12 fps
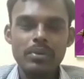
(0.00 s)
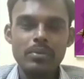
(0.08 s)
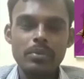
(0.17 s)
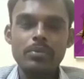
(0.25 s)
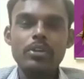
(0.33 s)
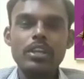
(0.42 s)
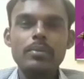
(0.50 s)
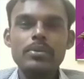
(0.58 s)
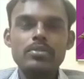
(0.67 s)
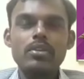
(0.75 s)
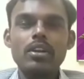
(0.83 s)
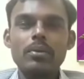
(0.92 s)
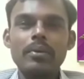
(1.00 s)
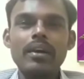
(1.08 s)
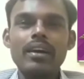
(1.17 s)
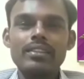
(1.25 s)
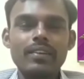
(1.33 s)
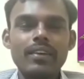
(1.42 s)
ரொம்ப முக்கியமாக சொல்லணும்னா
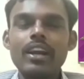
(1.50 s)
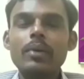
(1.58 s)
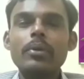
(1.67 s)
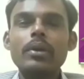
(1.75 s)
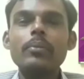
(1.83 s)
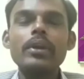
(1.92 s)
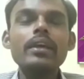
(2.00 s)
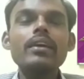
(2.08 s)
தவறான பழமொழி